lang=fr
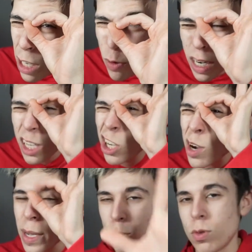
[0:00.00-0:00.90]
les nouvelles,
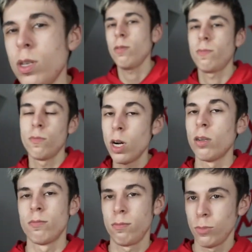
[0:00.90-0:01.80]
commence, ok
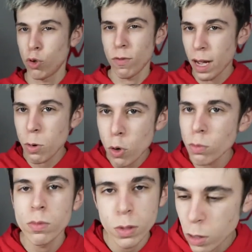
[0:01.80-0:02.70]
Voilà. Genre vraiment,
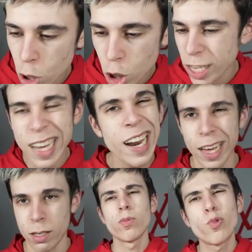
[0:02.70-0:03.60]

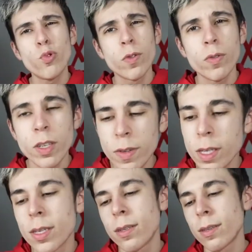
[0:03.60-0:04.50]
galère. Du coup, je vais vous
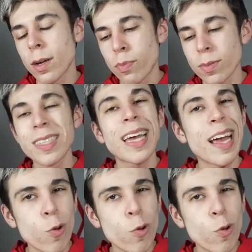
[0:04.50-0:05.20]
éviter cette étape très